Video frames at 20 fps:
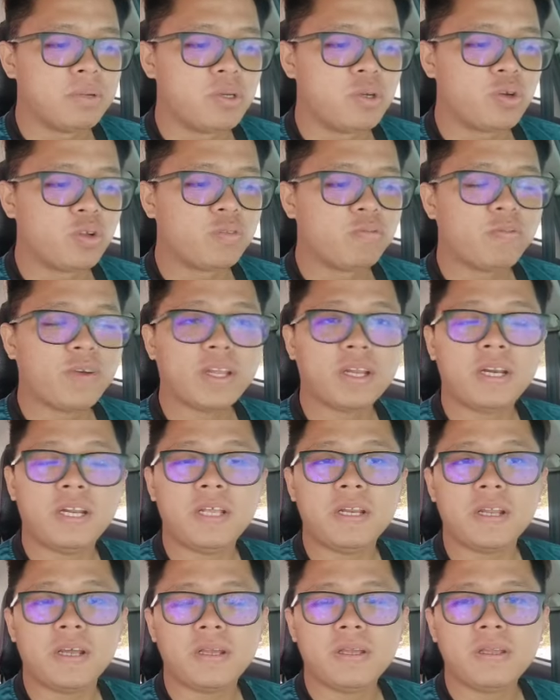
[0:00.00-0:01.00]
Menurut
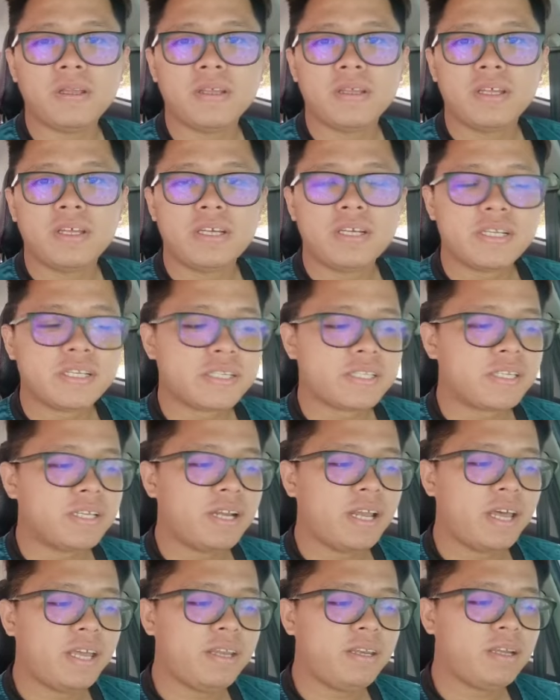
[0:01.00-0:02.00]
Fadlina,
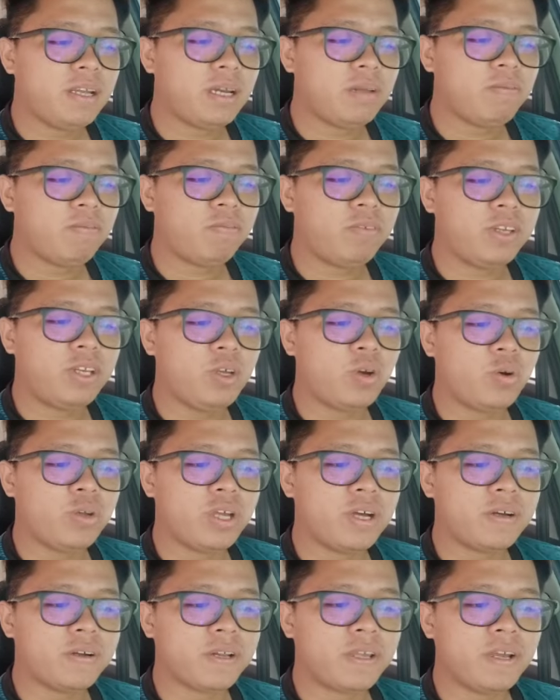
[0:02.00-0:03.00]
selain klip video
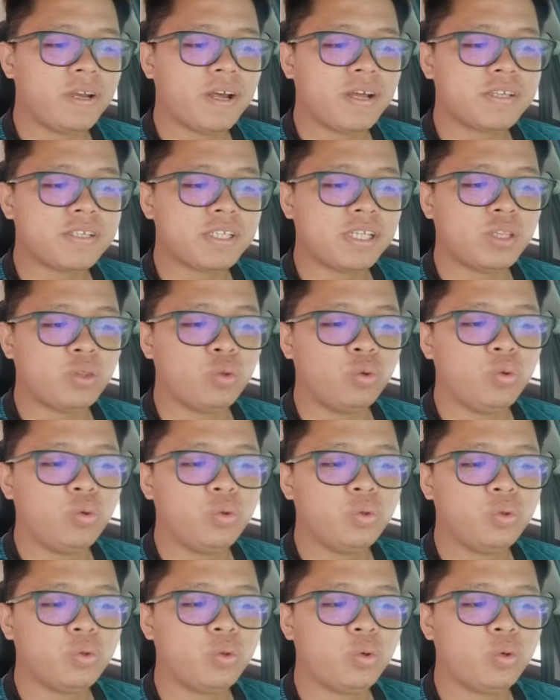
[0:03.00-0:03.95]
yang ringkas itu